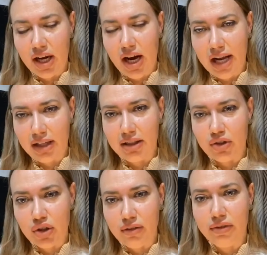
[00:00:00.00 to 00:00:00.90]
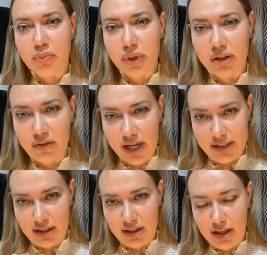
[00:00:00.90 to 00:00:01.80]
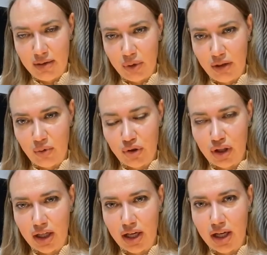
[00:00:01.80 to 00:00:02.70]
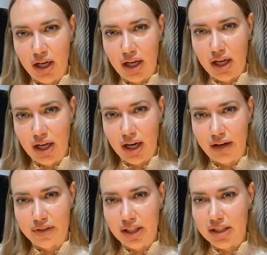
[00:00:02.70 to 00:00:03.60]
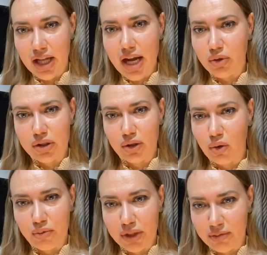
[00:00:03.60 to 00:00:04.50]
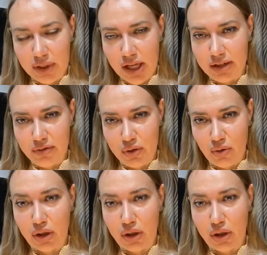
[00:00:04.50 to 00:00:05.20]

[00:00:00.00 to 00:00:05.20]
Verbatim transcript: они должны выплывать потому что э, все знают эти громкие имена и все.